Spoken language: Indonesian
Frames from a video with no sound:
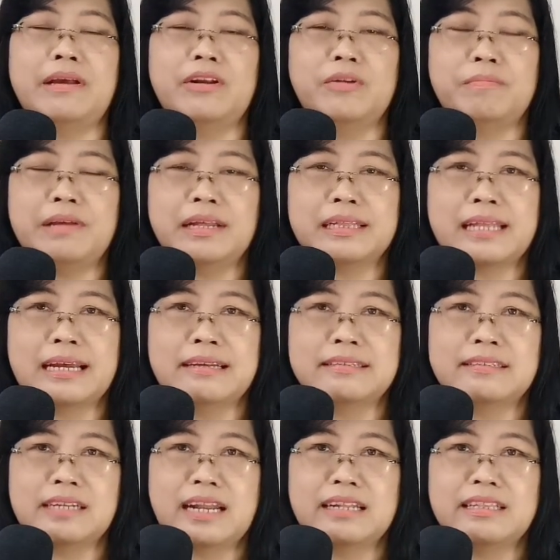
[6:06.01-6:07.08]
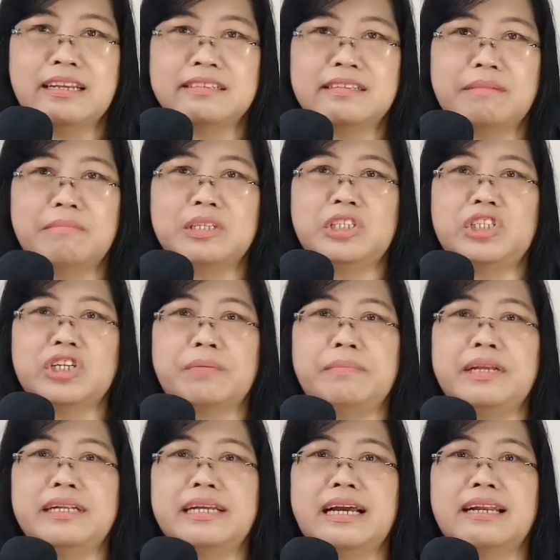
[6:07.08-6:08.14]
hidup kita senantiasa
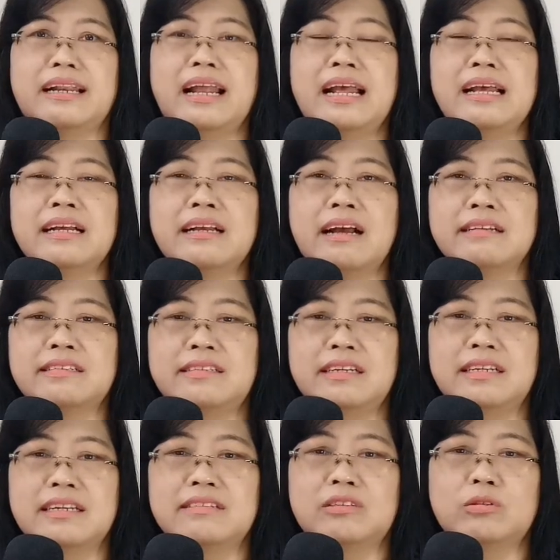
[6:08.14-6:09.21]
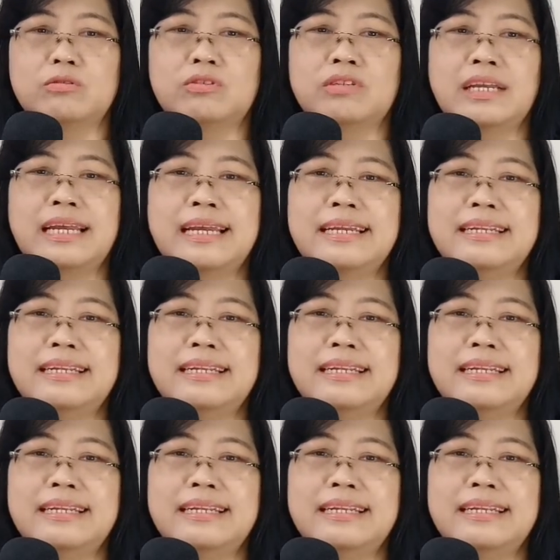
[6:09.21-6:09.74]
mencerminkan kasih Kristus,